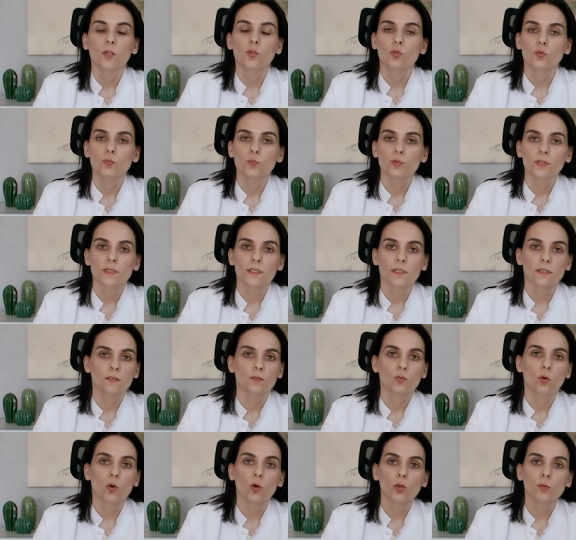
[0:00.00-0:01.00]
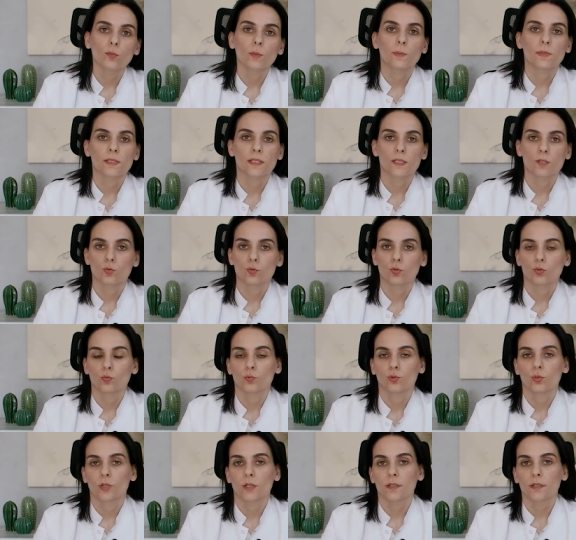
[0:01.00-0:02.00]
yumurtanın olmaması
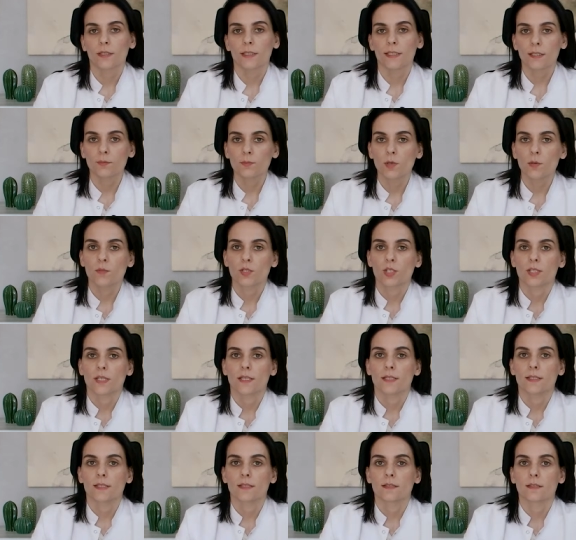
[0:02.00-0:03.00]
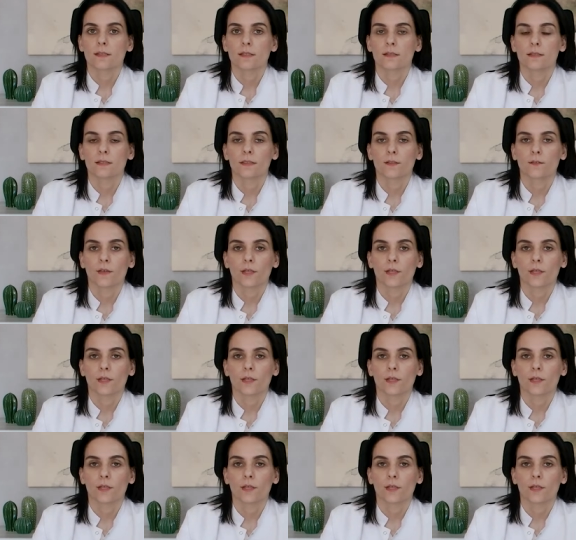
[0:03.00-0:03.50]
durumuna inmemiş testis adını